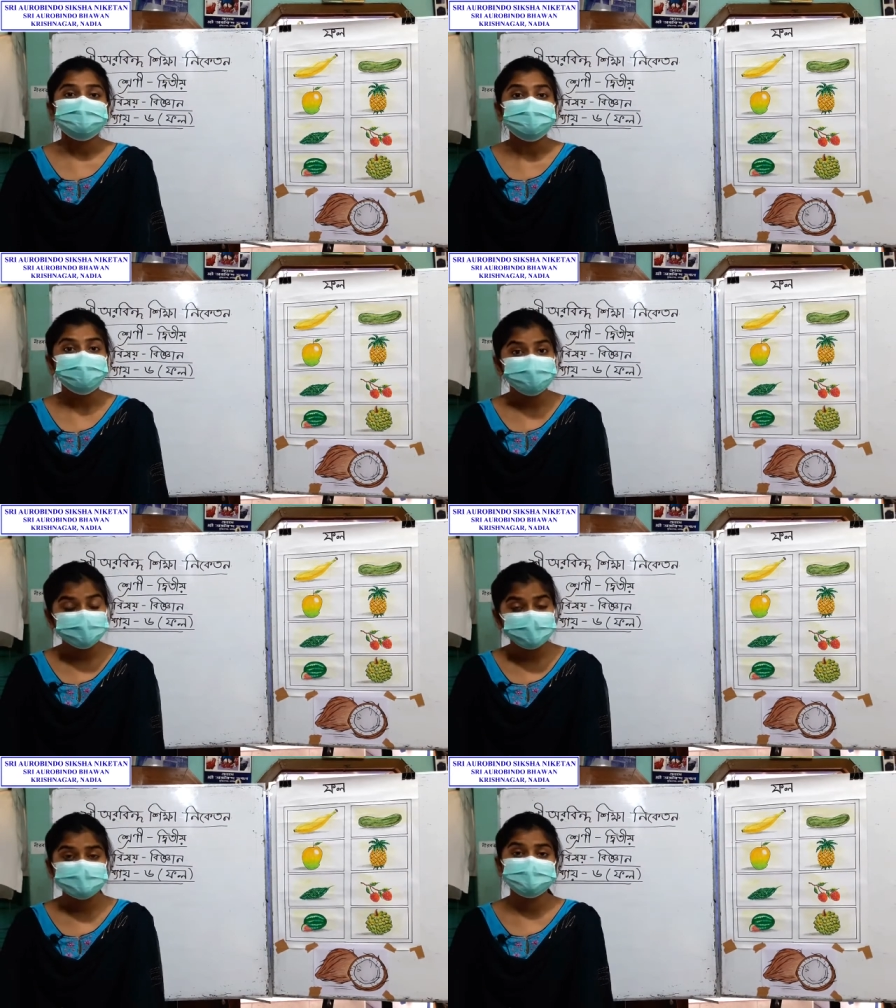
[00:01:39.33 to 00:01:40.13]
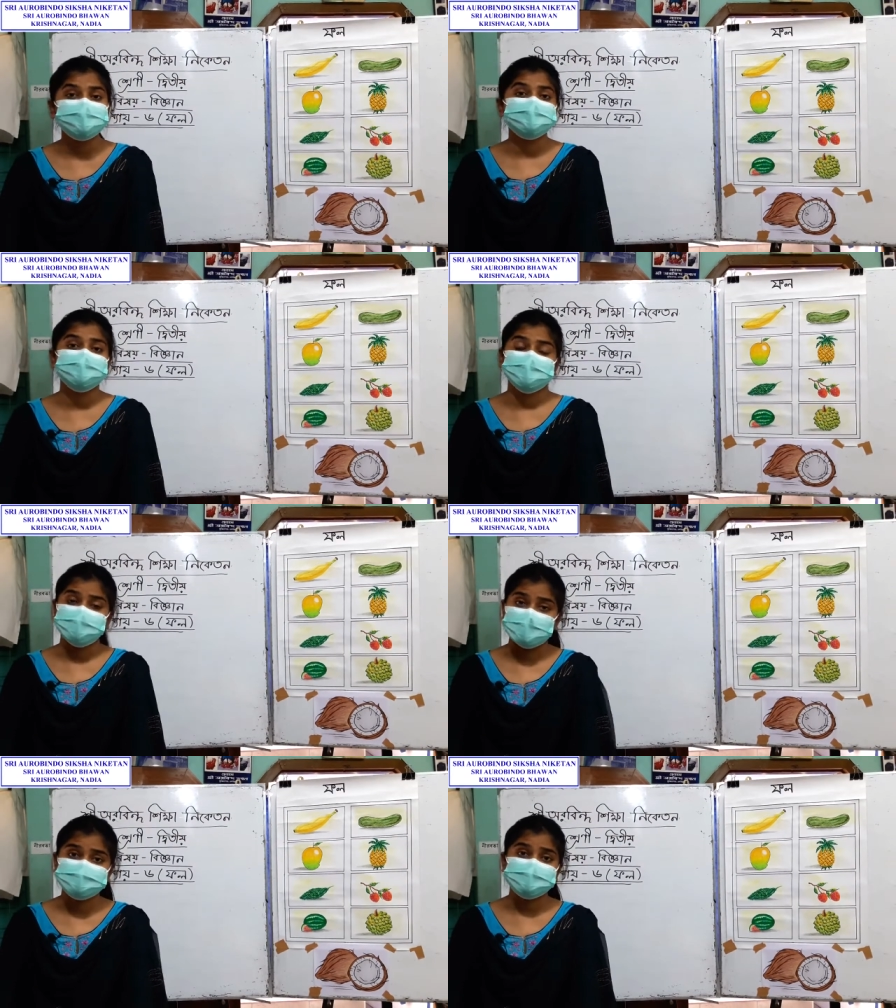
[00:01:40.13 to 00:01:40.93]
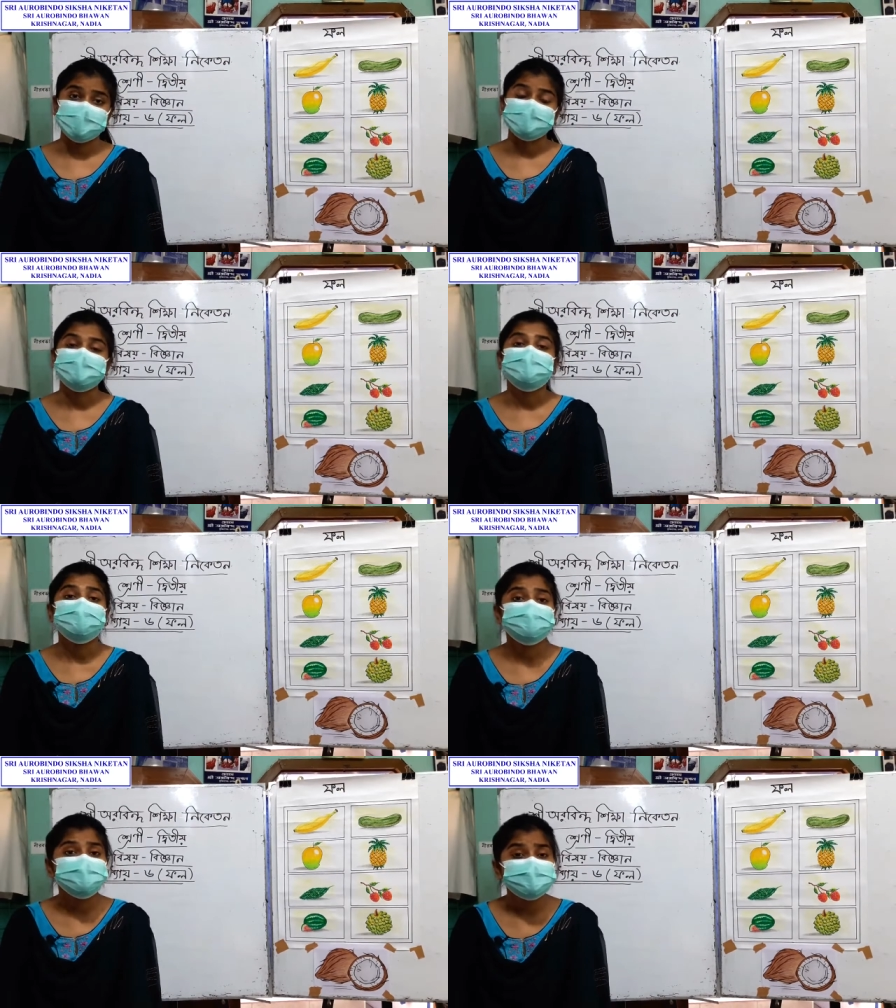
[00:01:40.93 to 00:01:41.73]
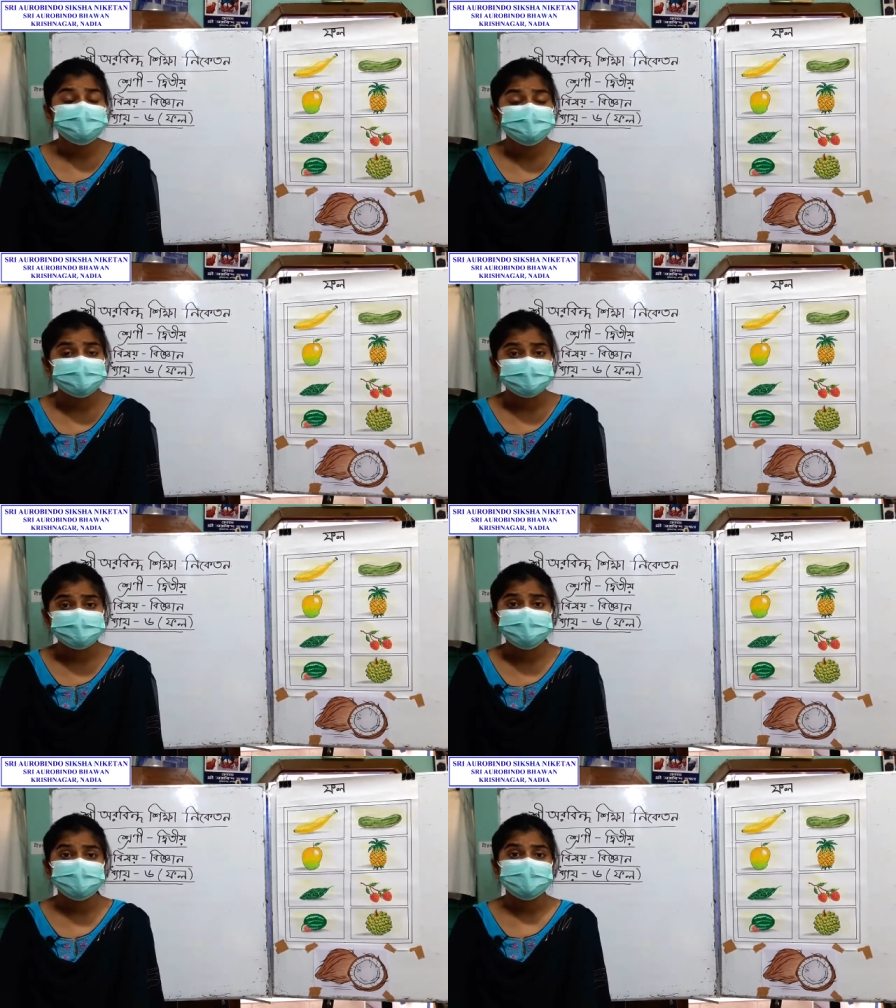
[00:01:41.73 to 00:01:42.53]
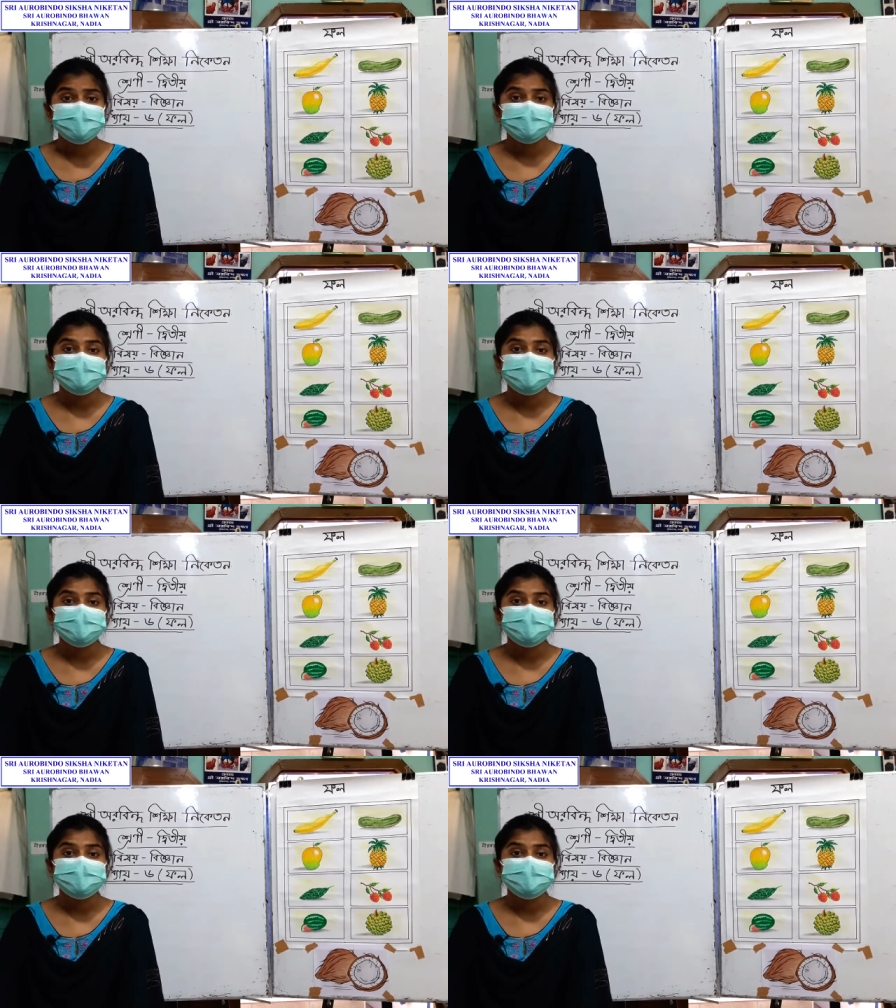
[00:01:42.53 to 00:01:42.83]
উদ্ভিদবিদদের ভাষায় উদ্ভিদবিদ কাদের বলা হয়